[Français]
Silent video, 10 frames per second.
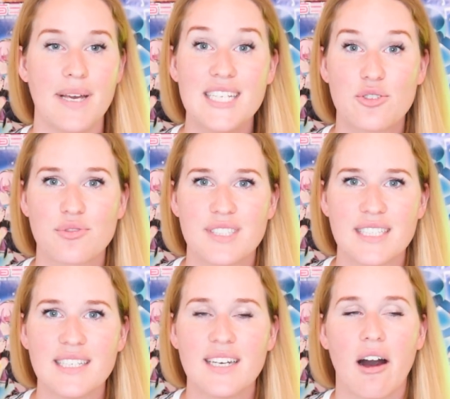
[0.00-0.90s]
Mais ils ont
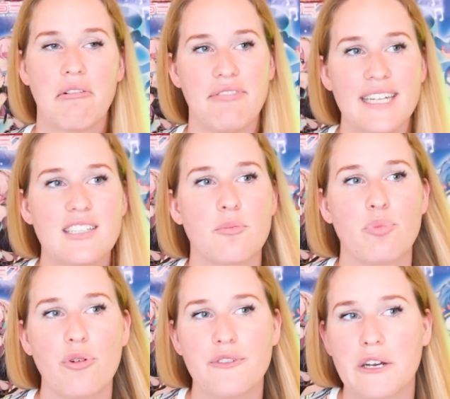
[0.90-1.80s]
dit, en fait,
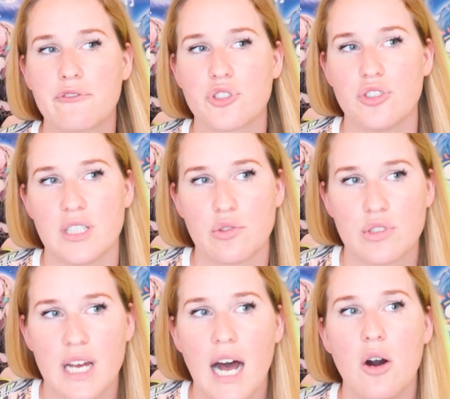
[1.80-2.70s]
pour faire fonctionner tout
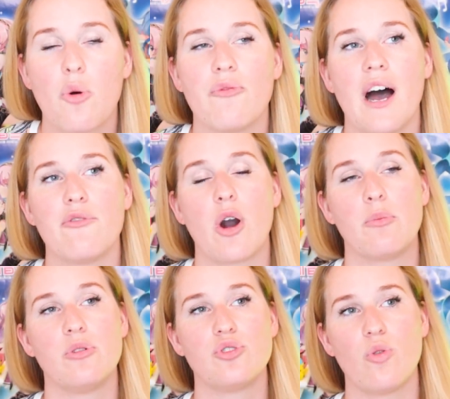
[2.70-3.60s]
ça, on va
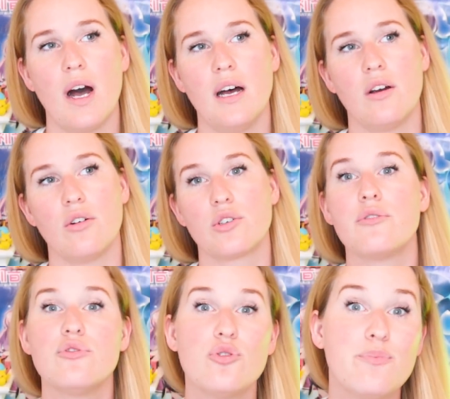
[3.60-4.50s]
avoir besoin euh,
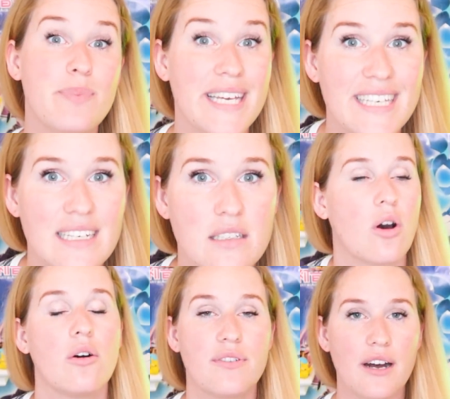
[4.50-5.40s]
que vous nous payez
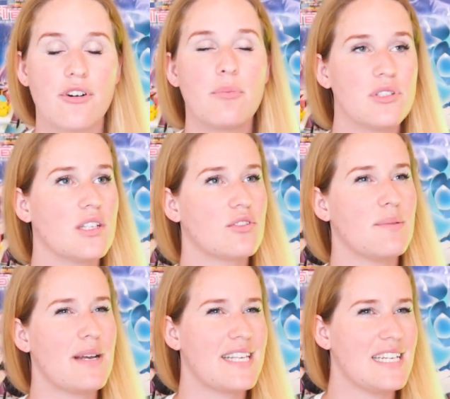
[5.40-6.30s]
Non, on va avoir besoin, non
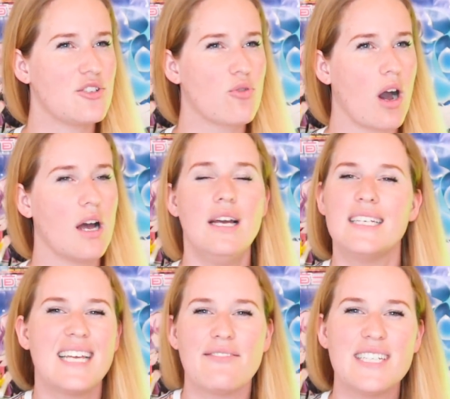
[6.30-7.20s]
c'est pas ça l'histoire.
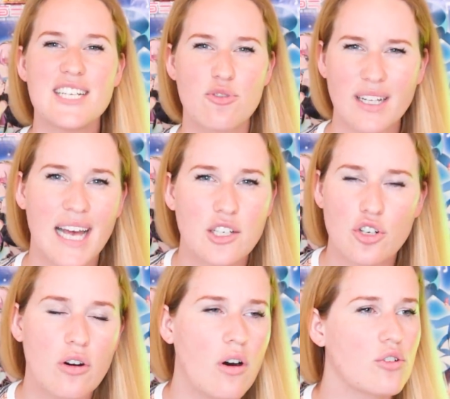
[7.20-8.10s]
Il y avait une histoire
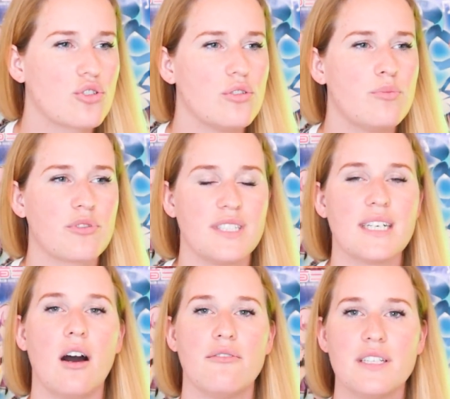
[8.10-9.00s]
d'argent en jeu pour
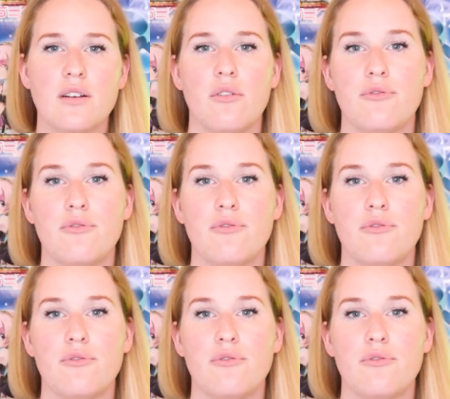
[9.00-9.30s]
dire, en fait,